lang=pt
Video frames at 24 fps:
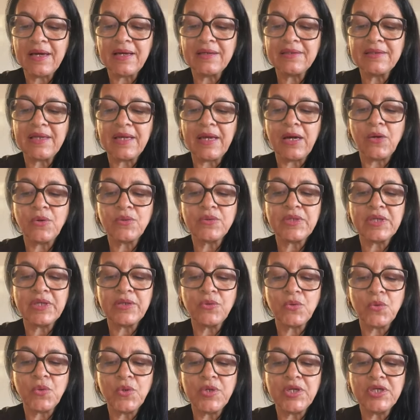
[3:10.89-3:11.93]
até alta
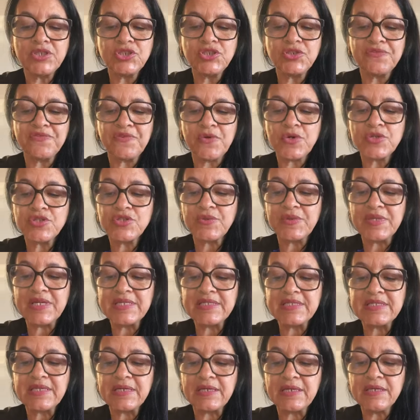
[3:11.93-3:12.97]
noite vosso
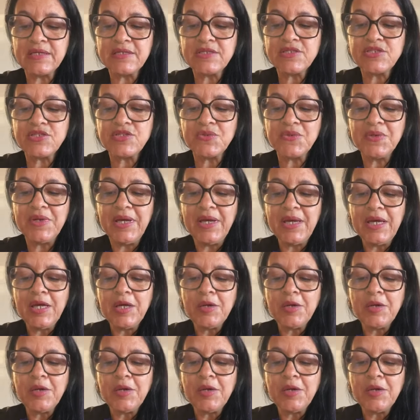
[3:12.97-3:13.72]
descanso